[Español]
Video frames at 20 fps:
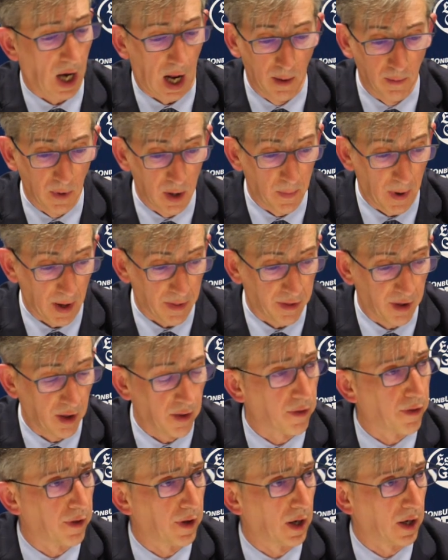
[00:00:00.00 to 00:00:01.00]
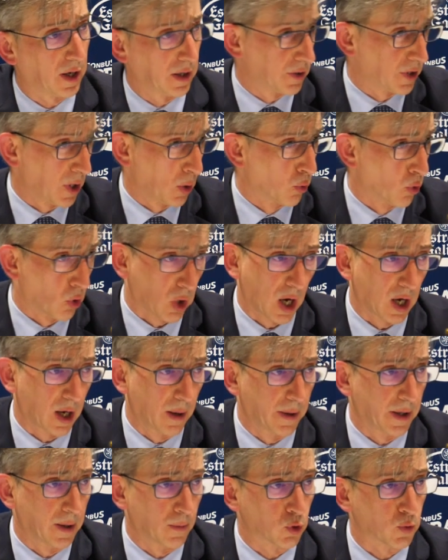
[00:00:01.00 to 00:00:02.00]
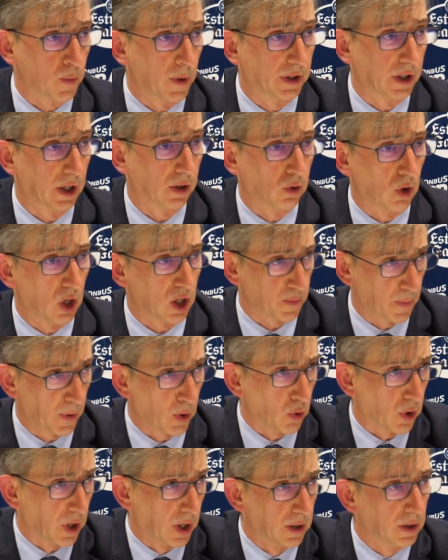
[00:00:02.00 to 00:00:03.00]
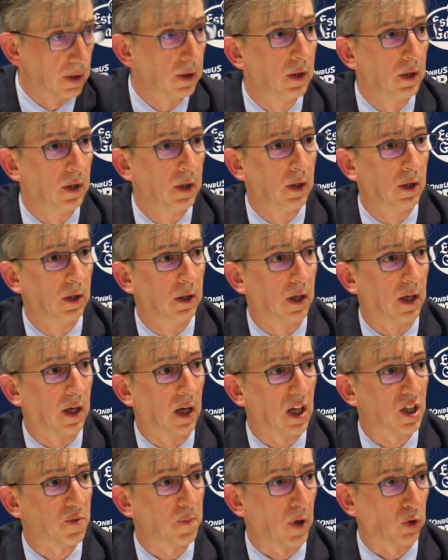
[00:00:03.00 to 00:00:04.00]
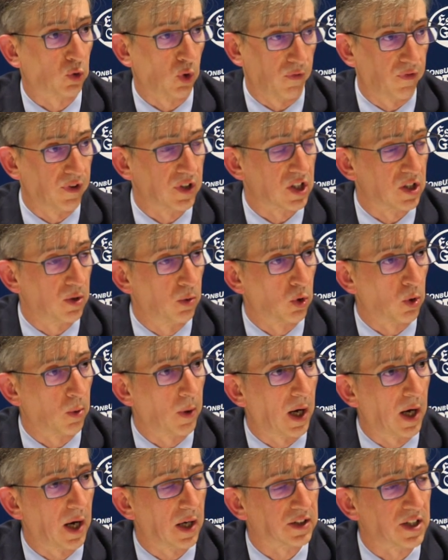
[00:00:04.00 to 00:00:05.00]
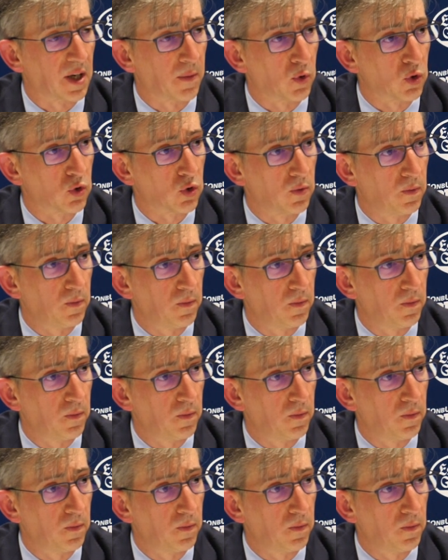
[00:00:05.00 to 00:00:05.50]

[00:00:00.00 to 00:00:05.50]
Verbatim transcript: calma y paciencia, que seguro que acabaríamos metiéndolas, pero que en el aspecto defensivo no bajásemos.